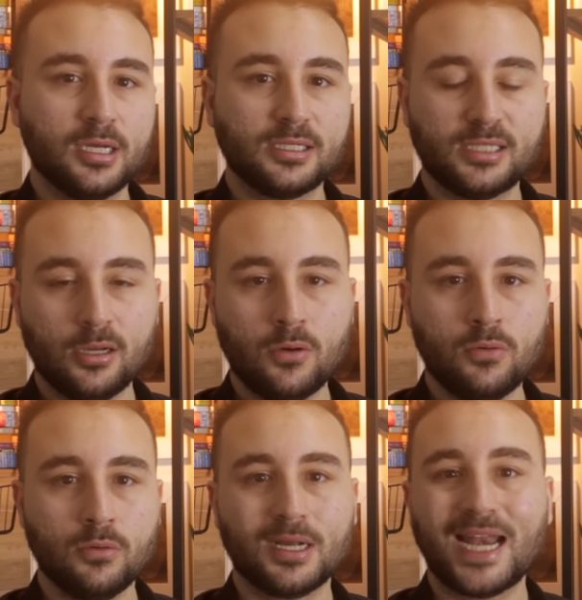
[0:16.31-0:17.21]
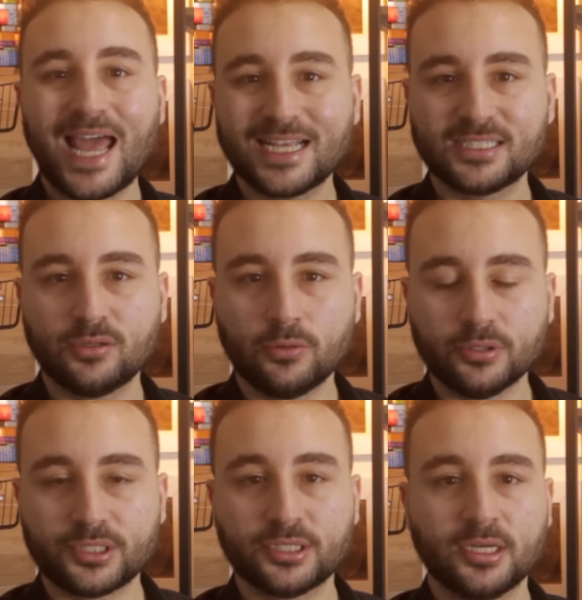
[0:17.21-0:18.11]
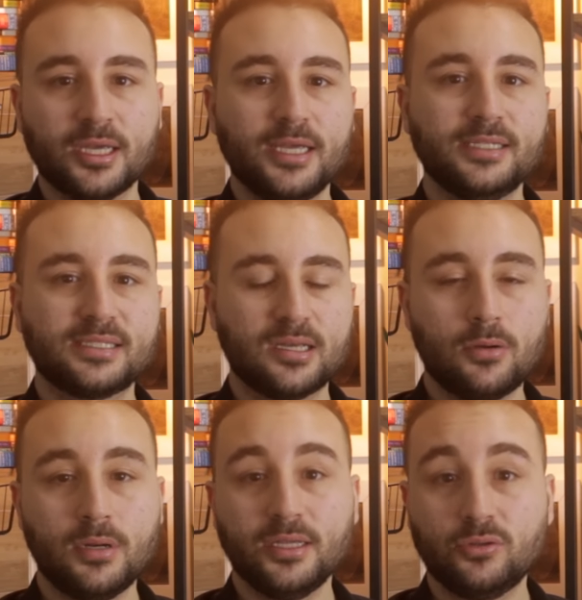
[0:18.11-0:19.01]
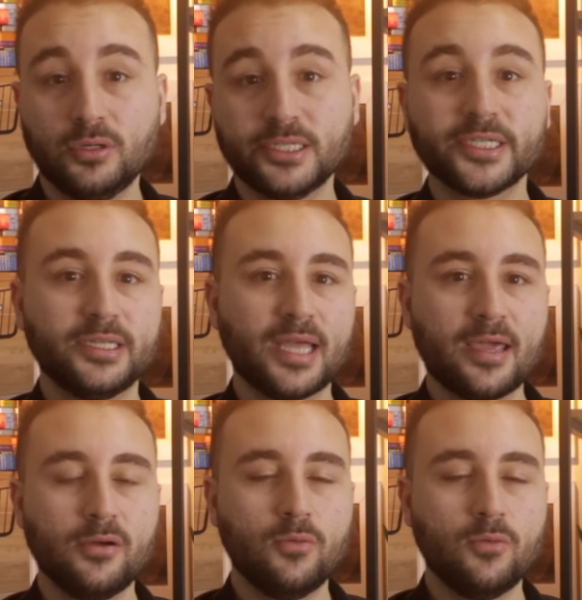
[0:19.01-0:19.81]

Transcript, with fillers: são clássicos e são leituras que têm